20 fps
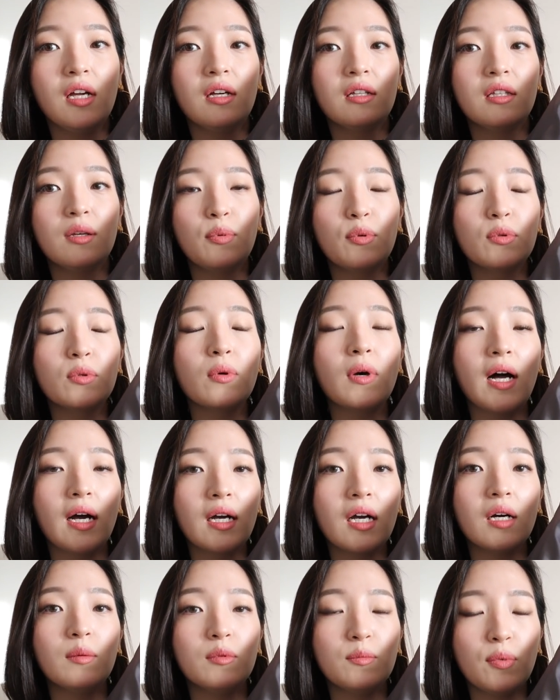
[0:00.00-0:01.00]
근데 보통
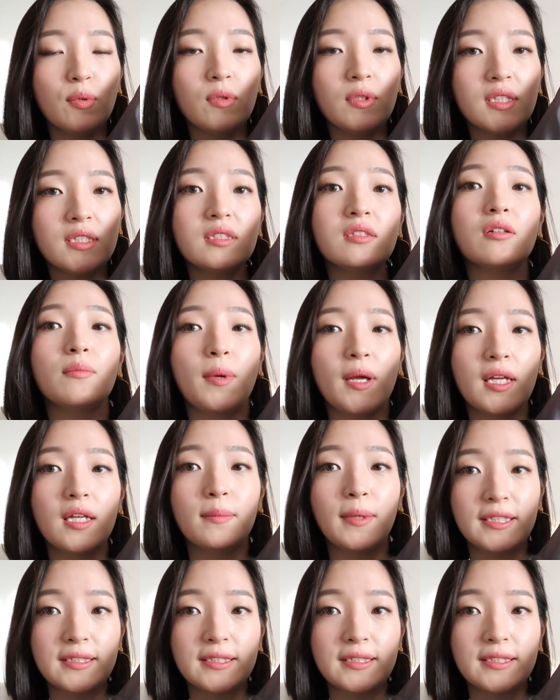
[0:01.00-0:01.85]
안감은 폴리에스터 백이